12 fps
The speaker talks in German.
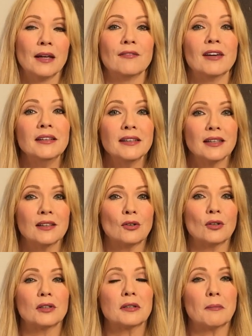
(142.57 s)
Wenn ihr dann
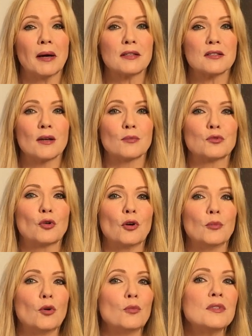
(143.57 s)
eure gemeinsamen
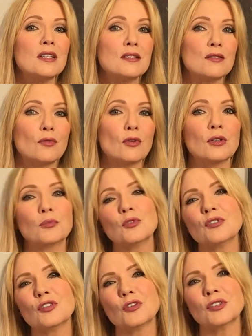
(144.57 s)
Träume umsetzen wollt,
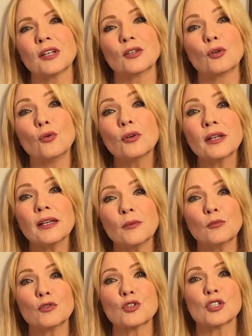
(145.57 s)
müsst ihr euch einen Ruck
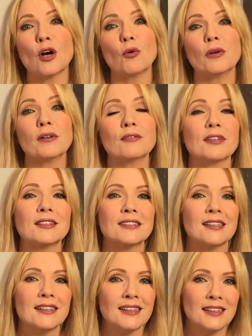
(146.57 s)
geben und schauen, was
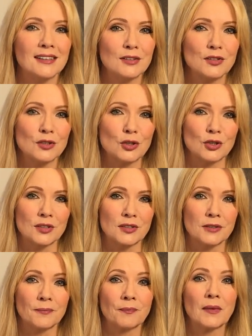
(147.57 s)
da realistisch
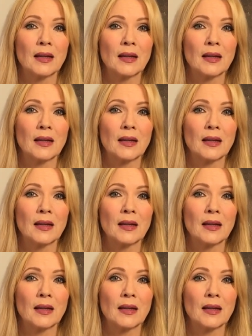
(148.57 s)
ist.